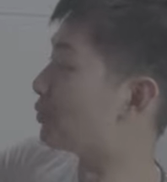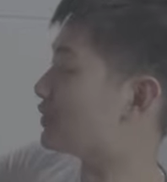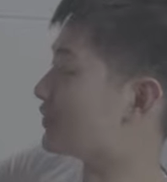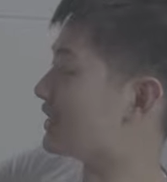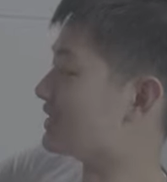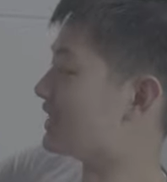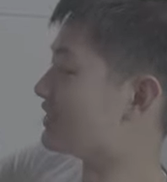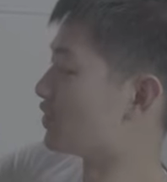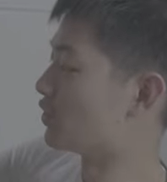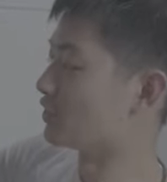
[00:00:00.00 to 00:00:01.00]
们就可以轻
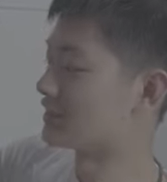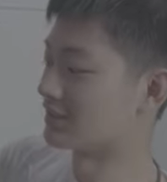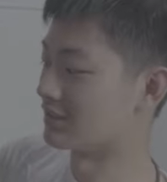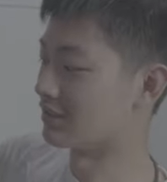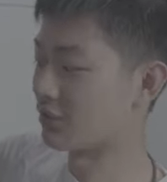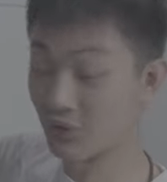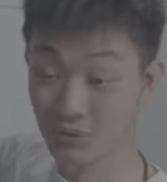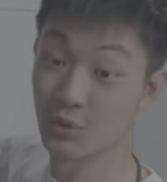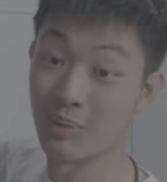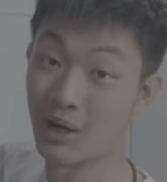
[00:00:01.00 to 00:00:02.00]
松的这样子
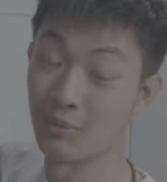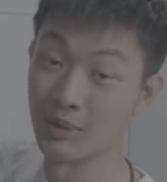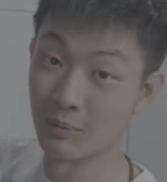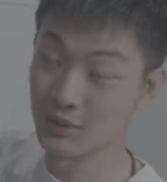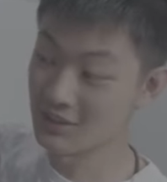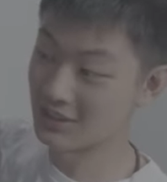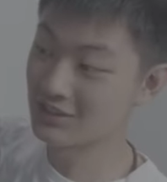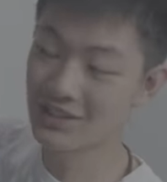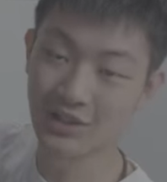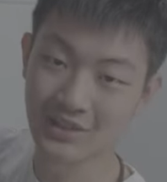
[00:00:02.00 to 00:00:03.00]
就把我们的小
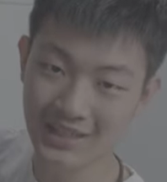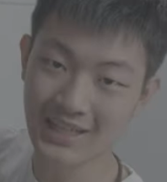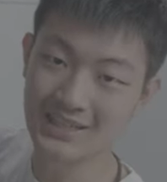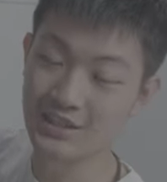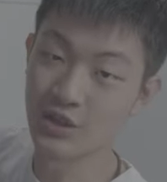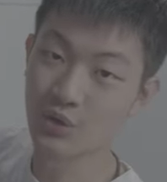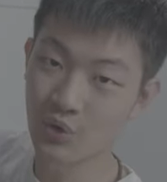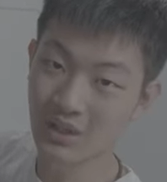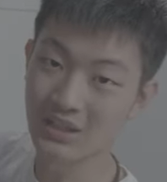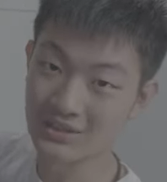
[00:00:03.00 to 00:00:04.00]
小的袋子
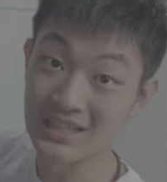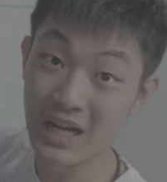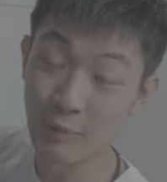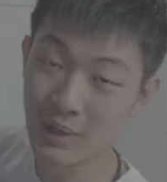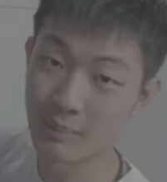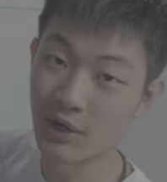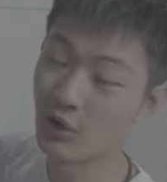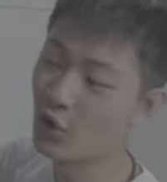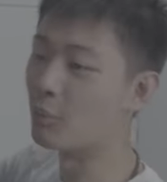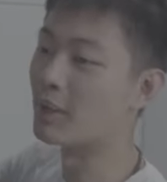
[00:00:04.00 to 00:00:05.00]
挂到其他背包、
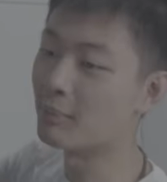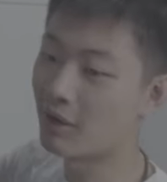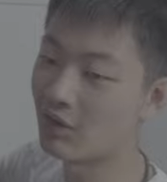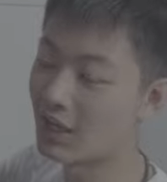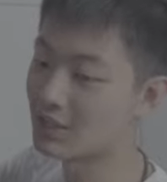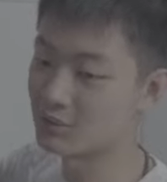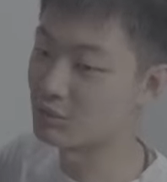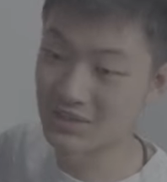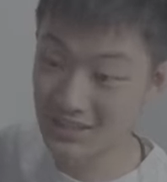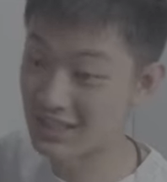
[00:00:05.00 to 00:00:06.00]
后背包啊，什
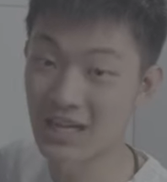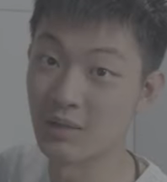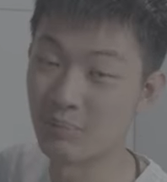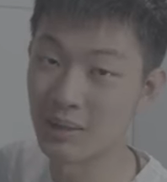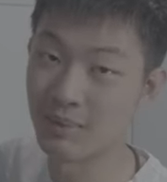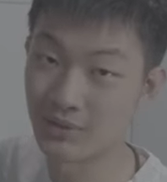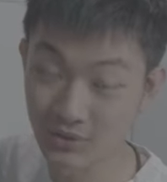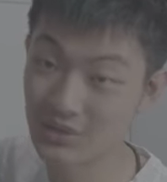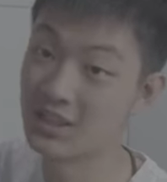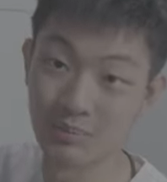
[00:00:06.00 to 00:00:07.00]
么其他的背包、
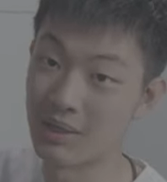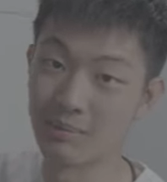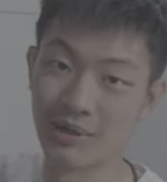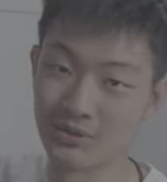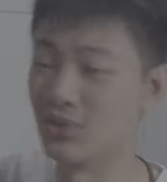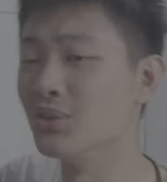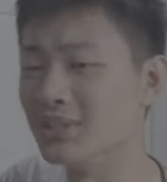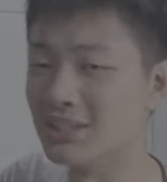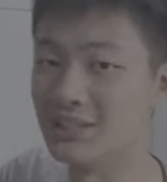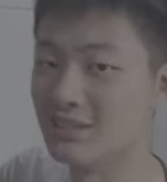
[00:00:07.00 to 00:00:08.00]
侧背包都可
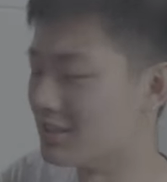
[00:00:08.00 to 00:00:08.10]
以。